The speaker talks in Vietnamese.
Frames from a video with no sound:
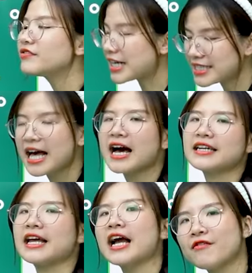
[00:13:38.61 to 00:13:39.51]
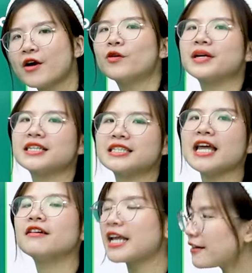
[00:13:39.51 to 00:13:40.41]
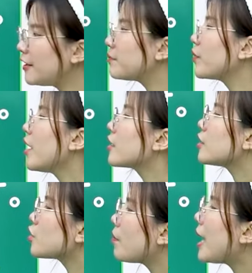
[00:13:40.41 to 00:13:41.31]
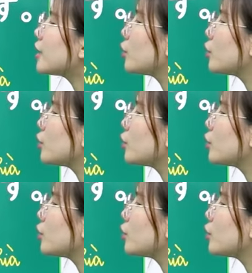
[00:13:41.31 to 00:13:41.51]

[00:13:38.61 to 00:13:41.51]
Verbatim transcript: phản xạ để kaiwa của mình sẽ được nhanh hơn còn số 3